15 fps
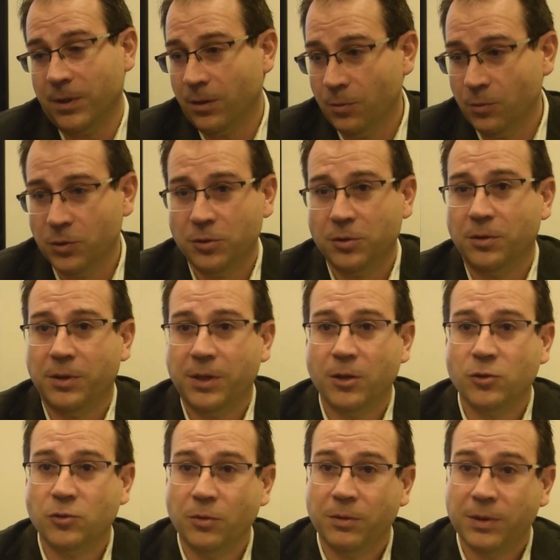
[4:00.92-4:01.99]
como hemos conocido,
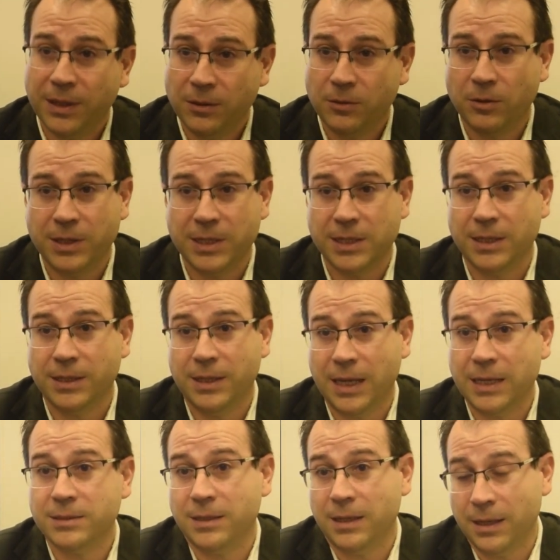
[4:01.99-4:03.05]
es un centro de,
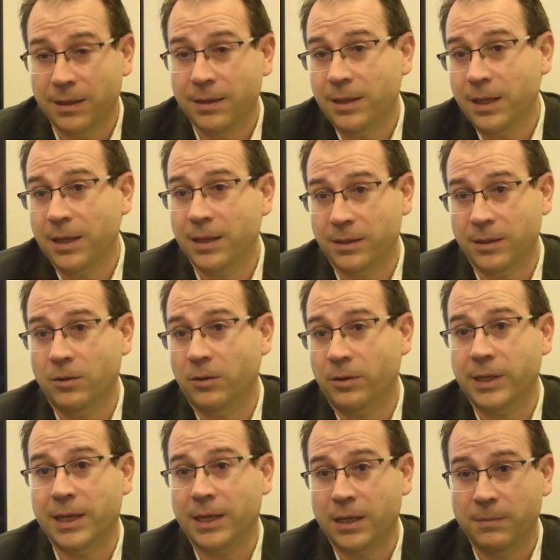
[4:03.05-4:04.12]
excelencia de
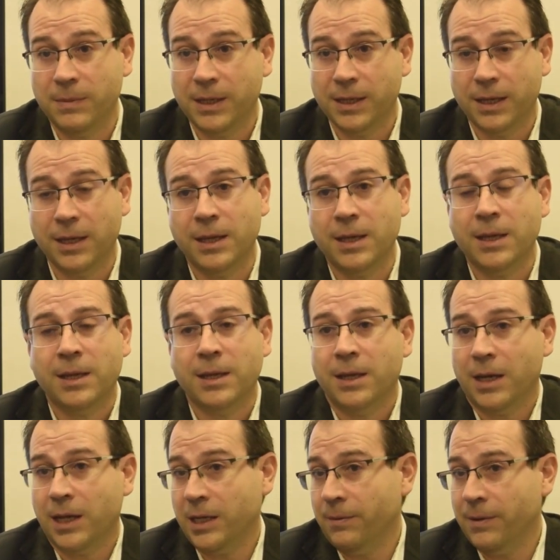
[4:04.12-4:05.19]
tecnología química
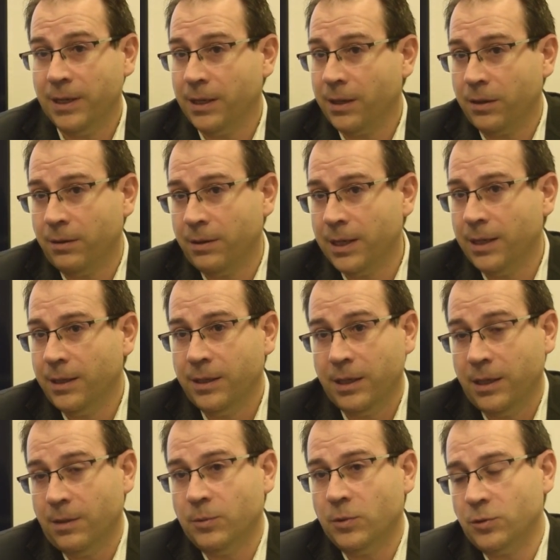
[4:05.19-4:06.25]
a nivel nacional,
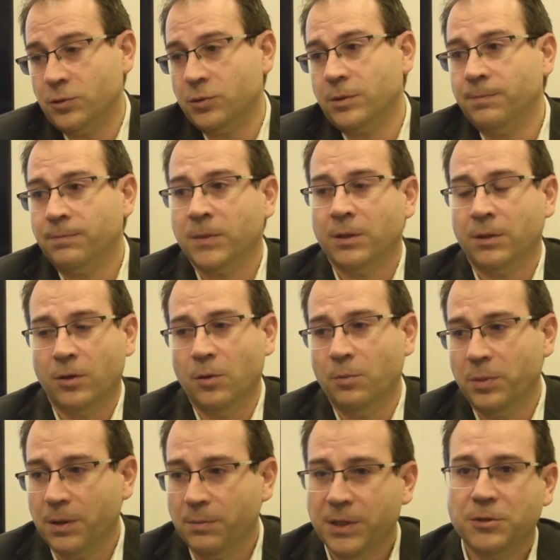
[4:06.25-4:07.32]
diríamos,
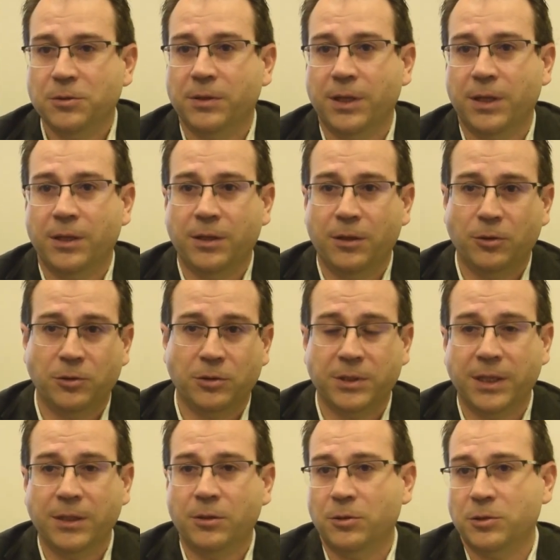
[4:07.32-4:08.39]
con permiso de, otros
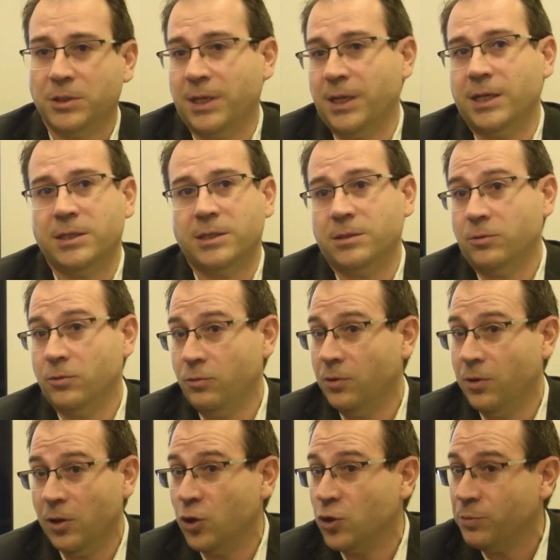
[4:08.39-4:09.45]
centros, que es
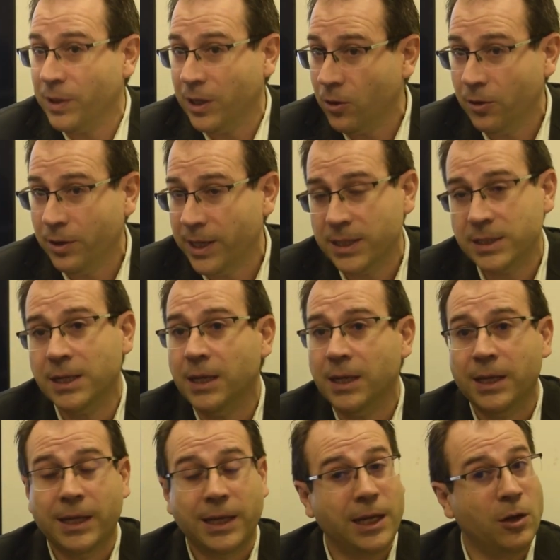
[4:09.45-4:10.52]
uno de los mejores,
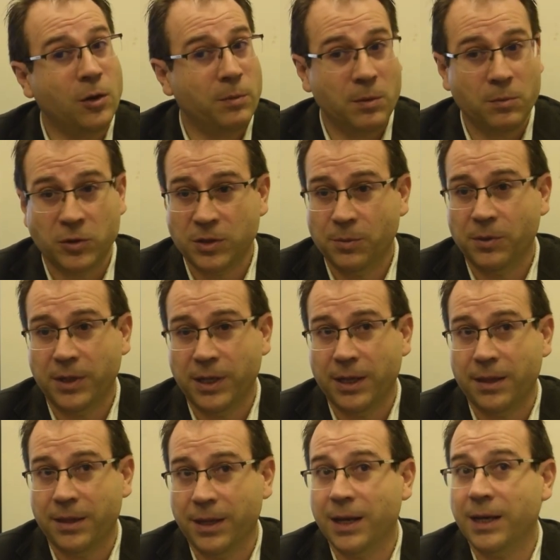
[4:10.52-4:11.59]
y lo mismo se podría
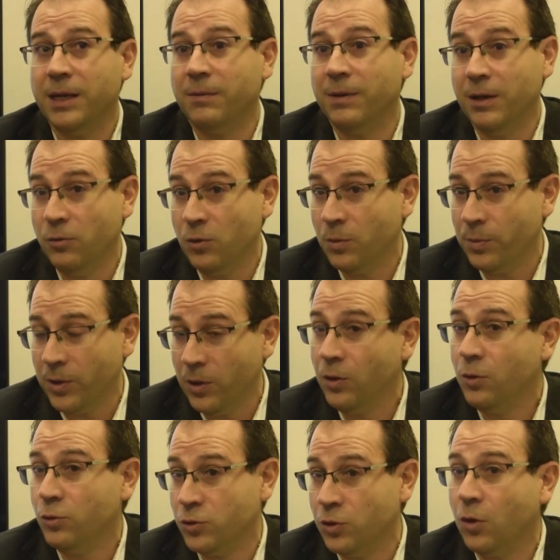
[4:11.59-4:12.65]
decir a nivel europeo,
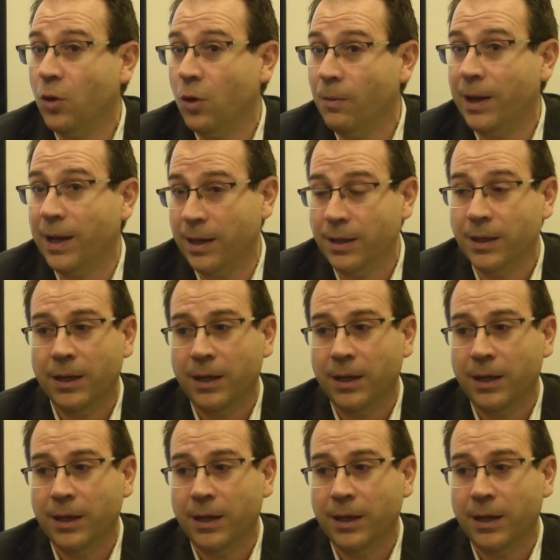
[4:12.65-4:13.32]
incluso global.